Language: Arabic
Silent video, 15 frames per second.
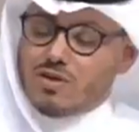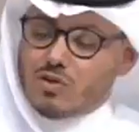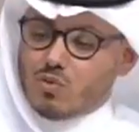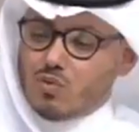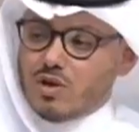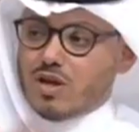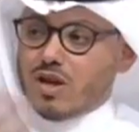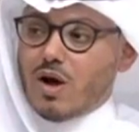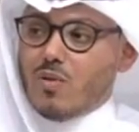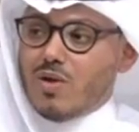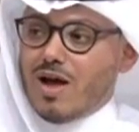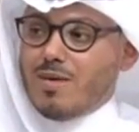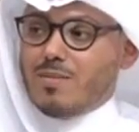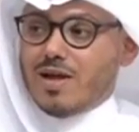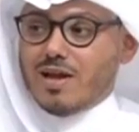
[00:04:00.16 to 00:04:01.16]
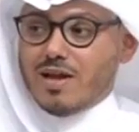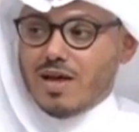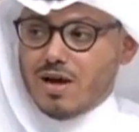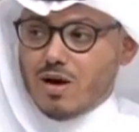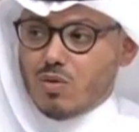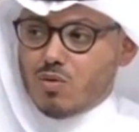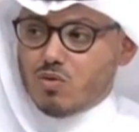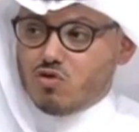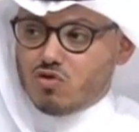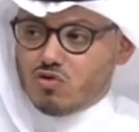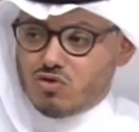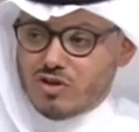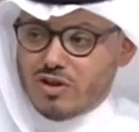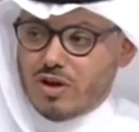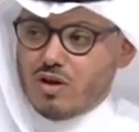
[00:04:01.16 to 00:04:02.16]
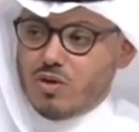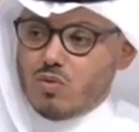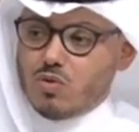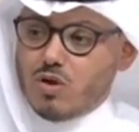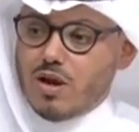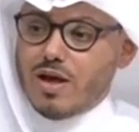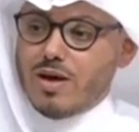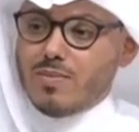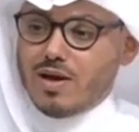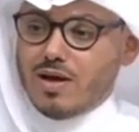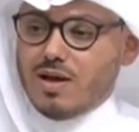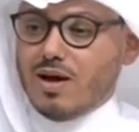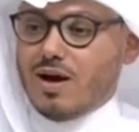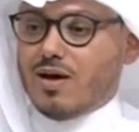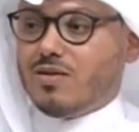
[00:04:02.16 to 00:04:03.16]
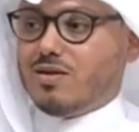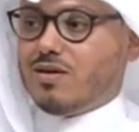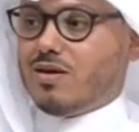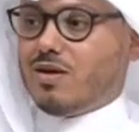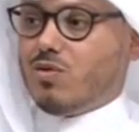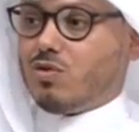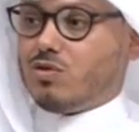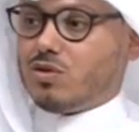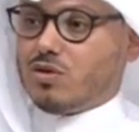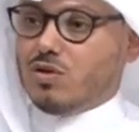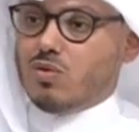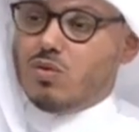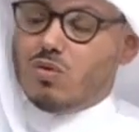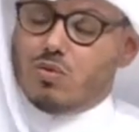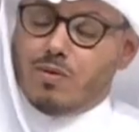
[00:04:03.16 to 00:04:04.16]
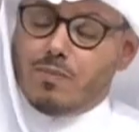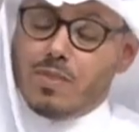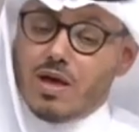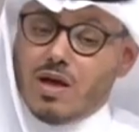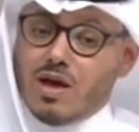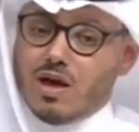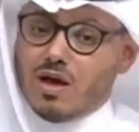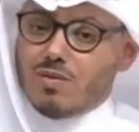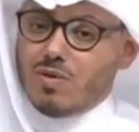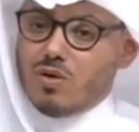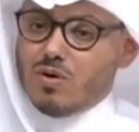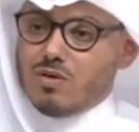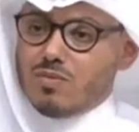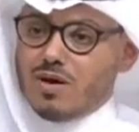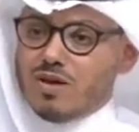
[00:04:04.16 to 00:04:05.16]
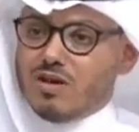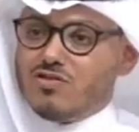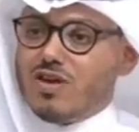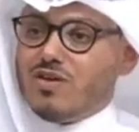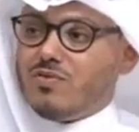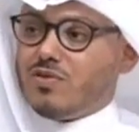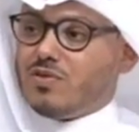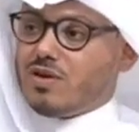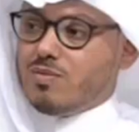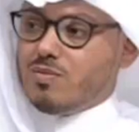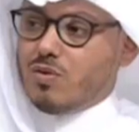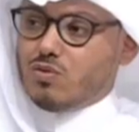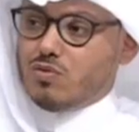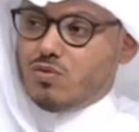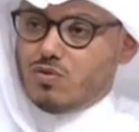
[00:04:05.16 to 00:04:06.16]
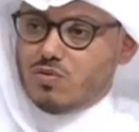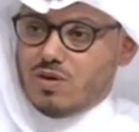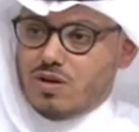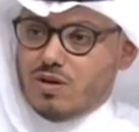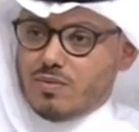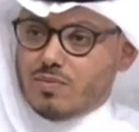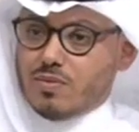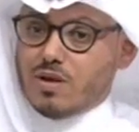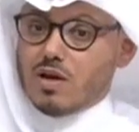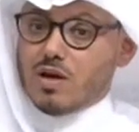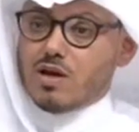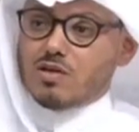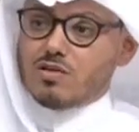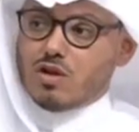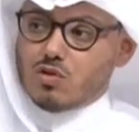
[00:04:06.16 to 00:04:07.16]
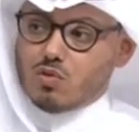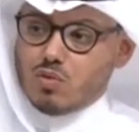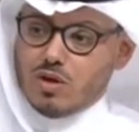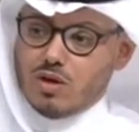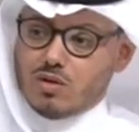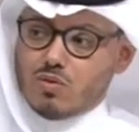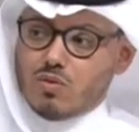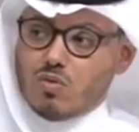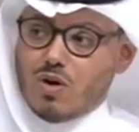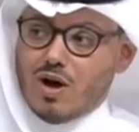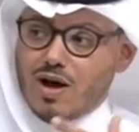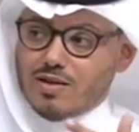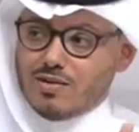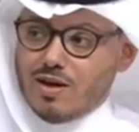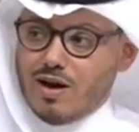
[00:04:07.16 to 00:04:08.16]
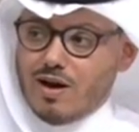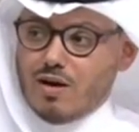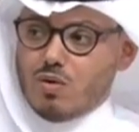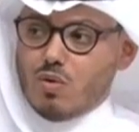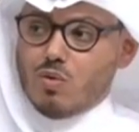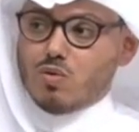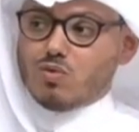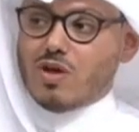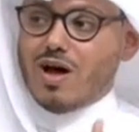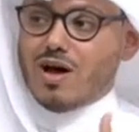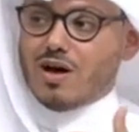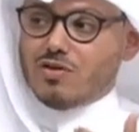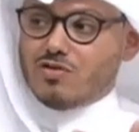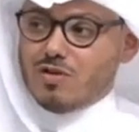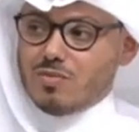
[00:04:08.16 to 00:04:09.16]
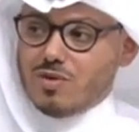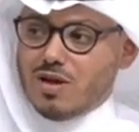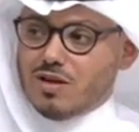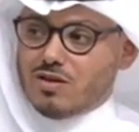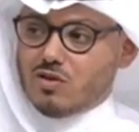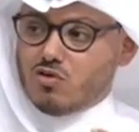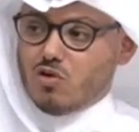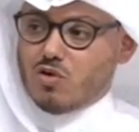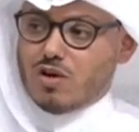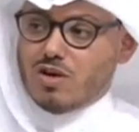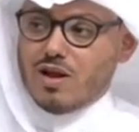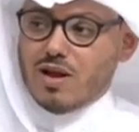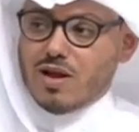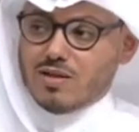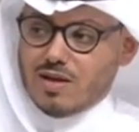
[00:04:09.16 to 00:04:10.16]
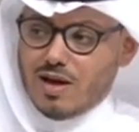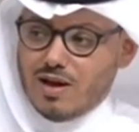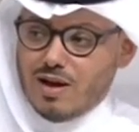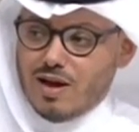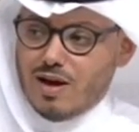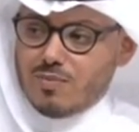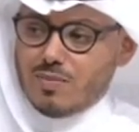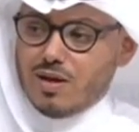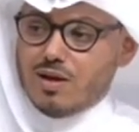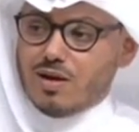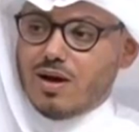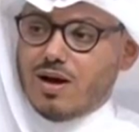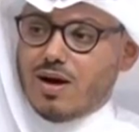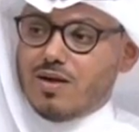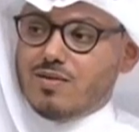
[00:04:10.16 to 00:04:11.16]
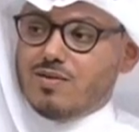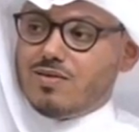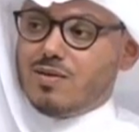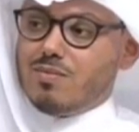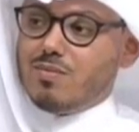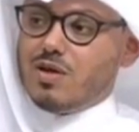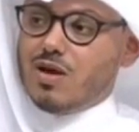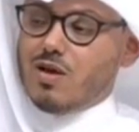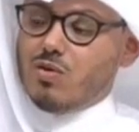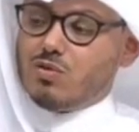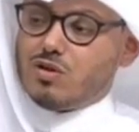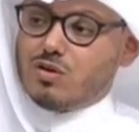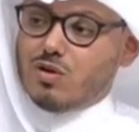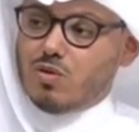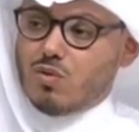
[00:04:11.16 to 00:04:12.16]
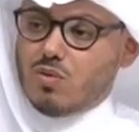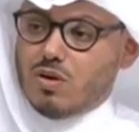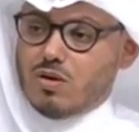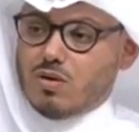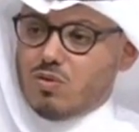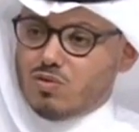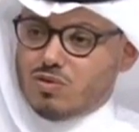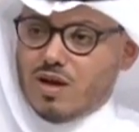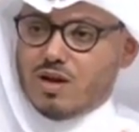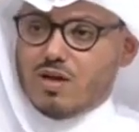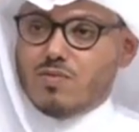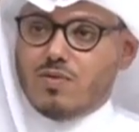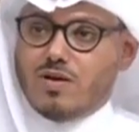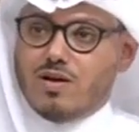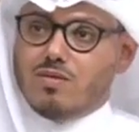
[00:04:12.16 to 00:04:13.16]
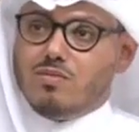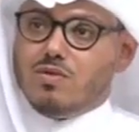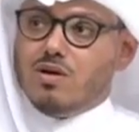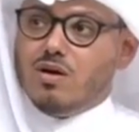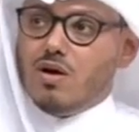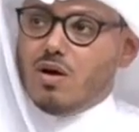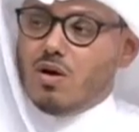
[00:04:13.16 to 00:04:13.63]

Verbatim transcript: تطويرها والعمل عليها وشت... ونعمل عليها هذه هي نقطة القوة الموهبة هي شيء فطري موجود فينا مم. تطوير واداء وطاقه جميله تشعر خلال اداء العمل هذه نسميها نقطه القوه وتعريف علمي